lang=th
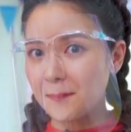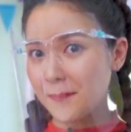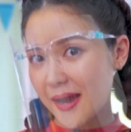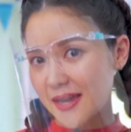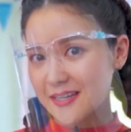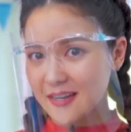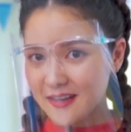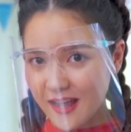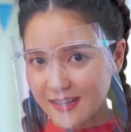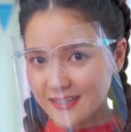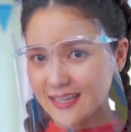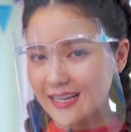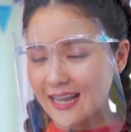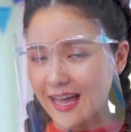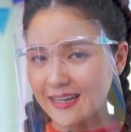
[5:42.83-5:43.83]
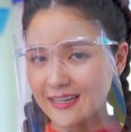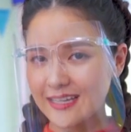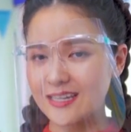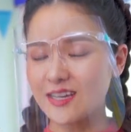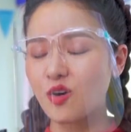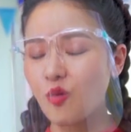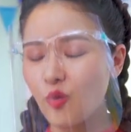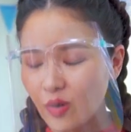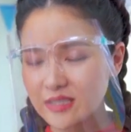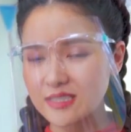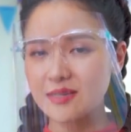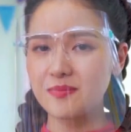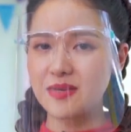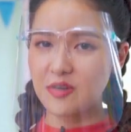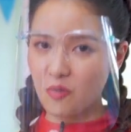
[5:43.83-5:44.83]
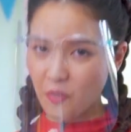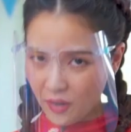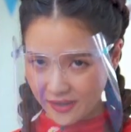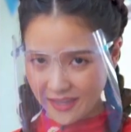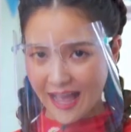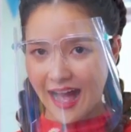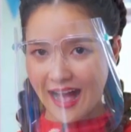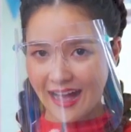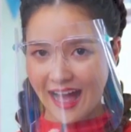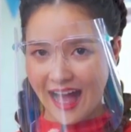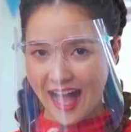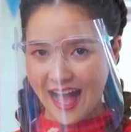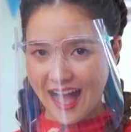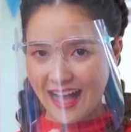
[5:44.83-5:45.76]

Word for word: ไม่ถนัดกีฬานี้ควรจะมีห่วงยางค่ะ